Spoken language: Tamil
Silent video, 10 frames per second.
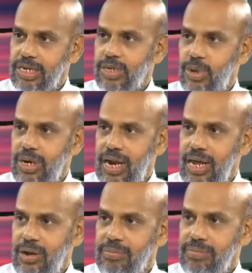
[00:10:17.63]

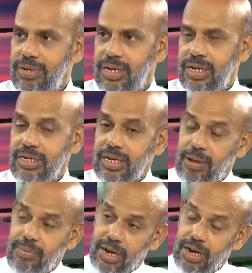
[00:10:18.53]
சூழ்நிலையிலும் சில
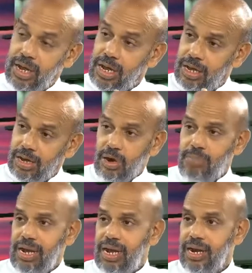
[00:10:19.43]
பேர்
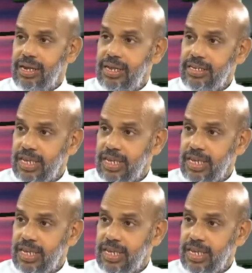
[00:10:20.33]
ரோமையிலிருந்து